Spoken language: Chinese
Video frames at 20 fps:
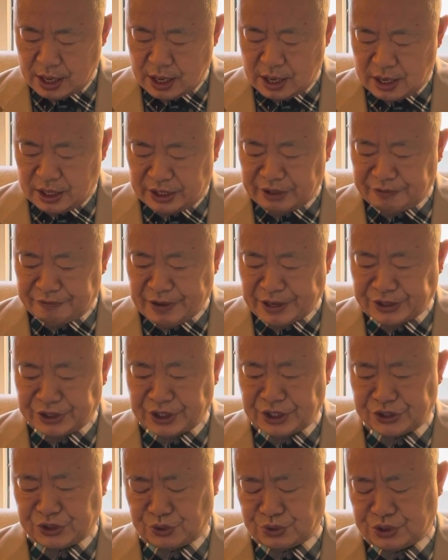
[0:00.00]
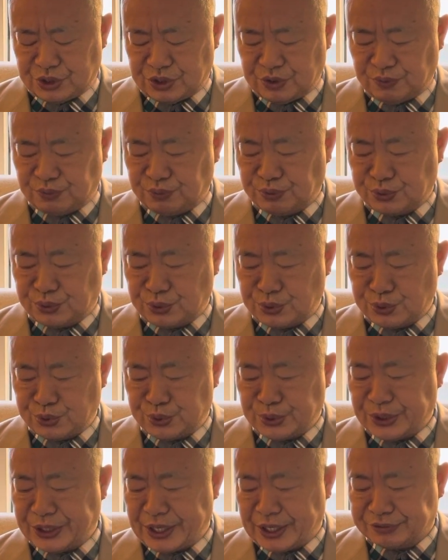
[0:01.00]
另外呢，就是乌军
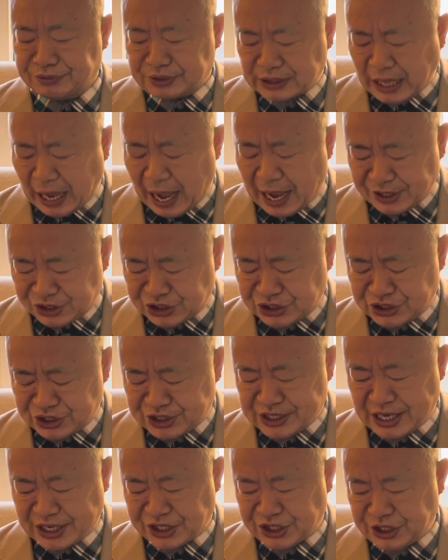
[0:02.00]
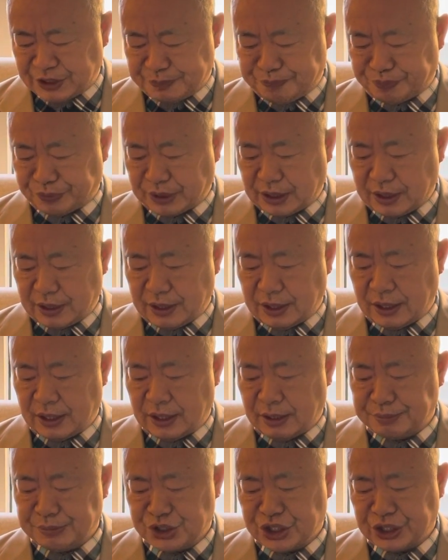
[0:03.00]
云量大型战役，
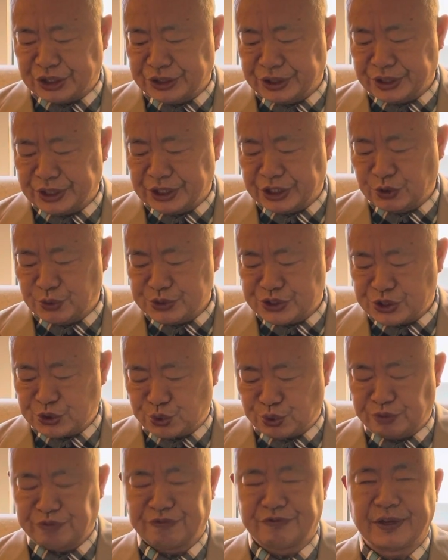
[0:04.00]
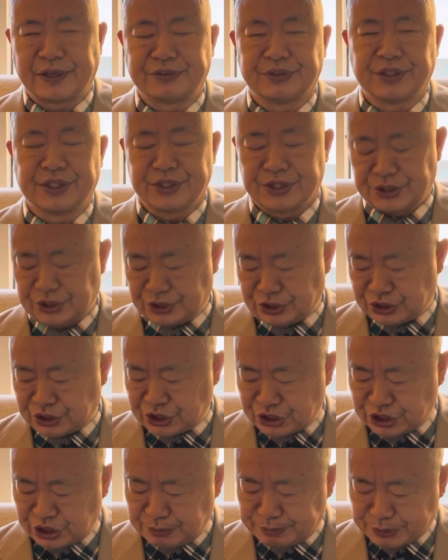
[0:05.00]
呃，目前的俄罗斯军方呢已
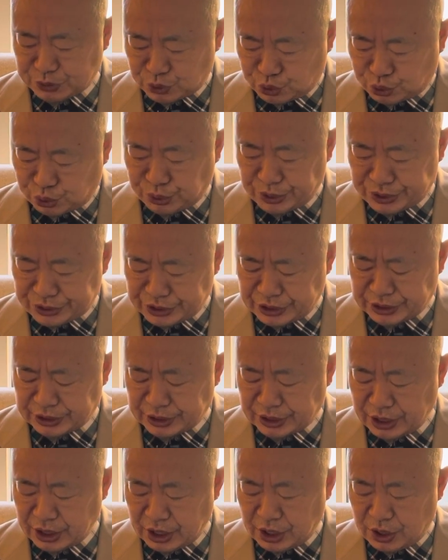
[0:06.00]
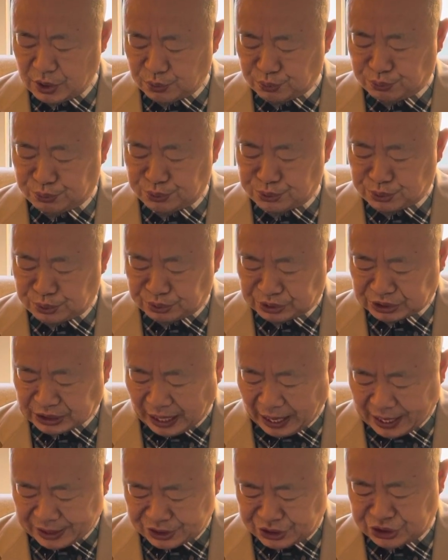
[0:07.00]
经基本确认了乌军
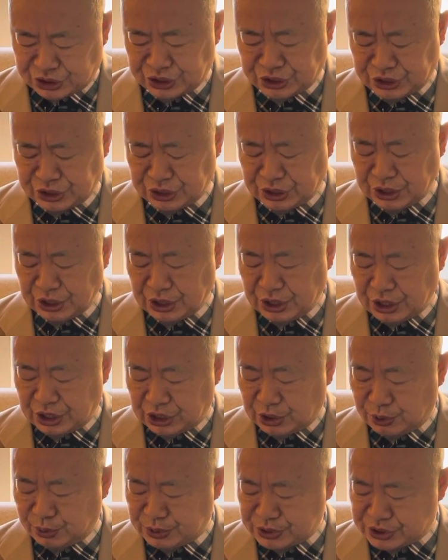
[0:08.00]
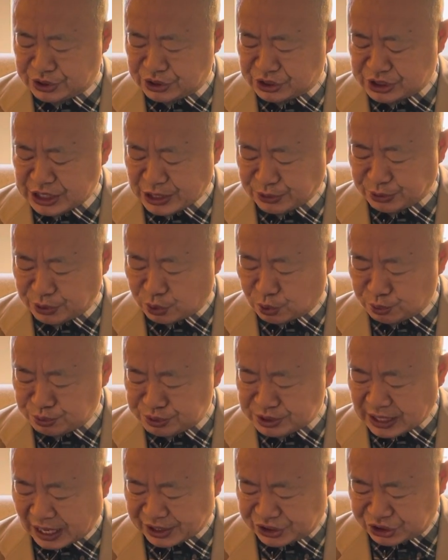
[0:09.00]
打击俄罗斯战略轰
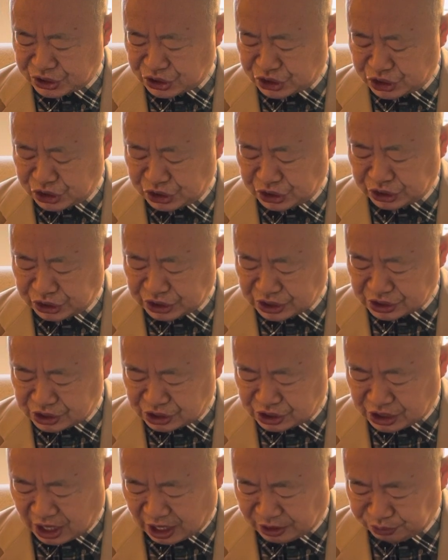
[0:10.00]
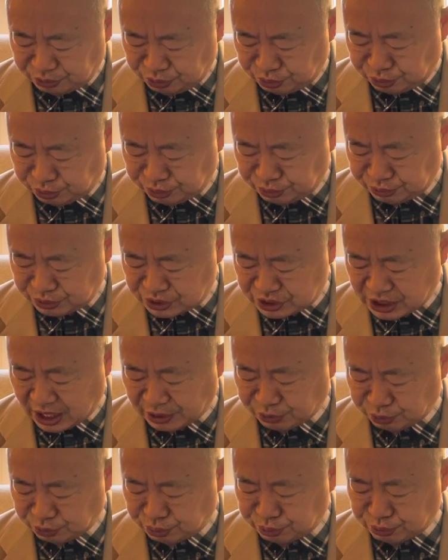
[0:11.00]
炸机基地的长途
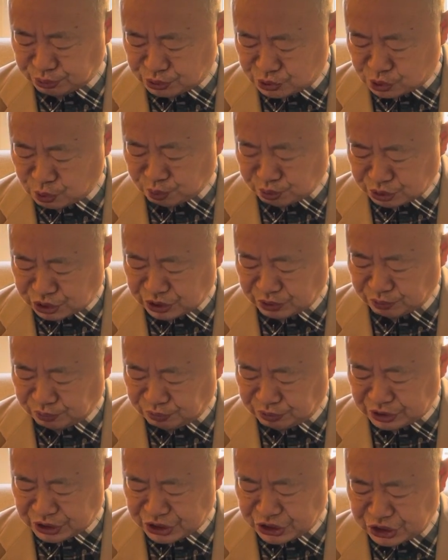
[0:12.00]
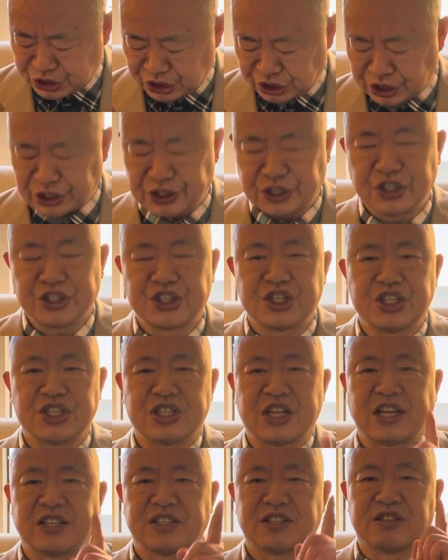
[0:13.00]
长途重型无人机呢，竟
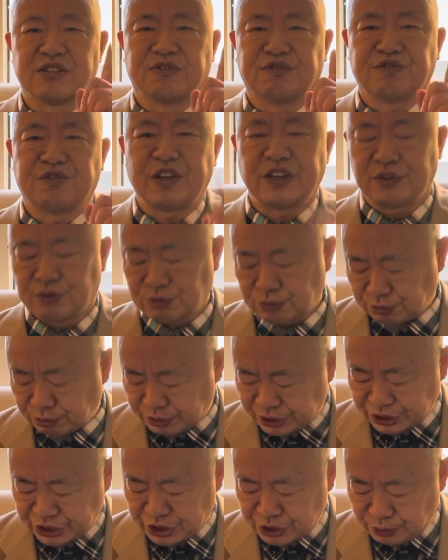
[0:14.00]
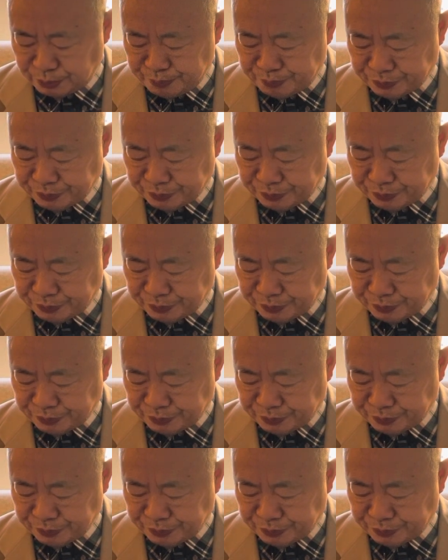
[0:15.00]
然是废物利用。